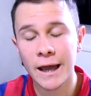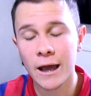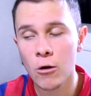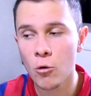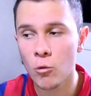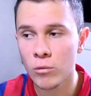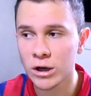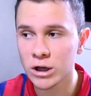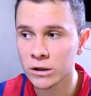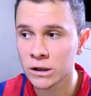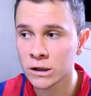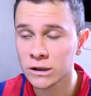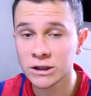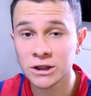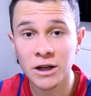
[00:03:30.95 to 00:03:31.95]
é
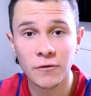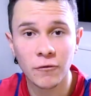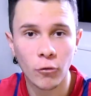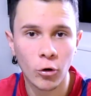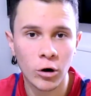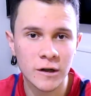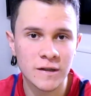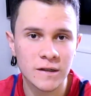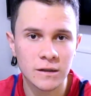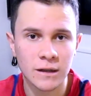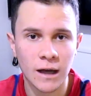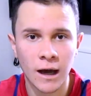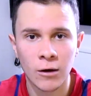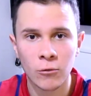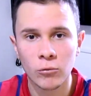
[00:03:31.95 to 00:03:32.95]
uma GeForce, tá?